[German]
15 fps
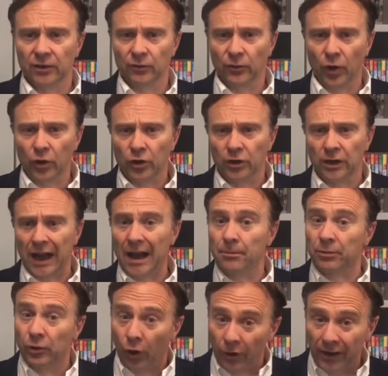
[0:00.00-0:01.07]
Woche ab
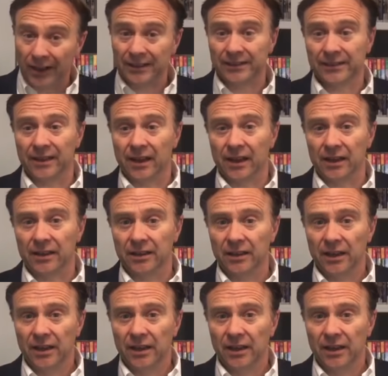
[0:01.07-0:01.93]
Donnerstag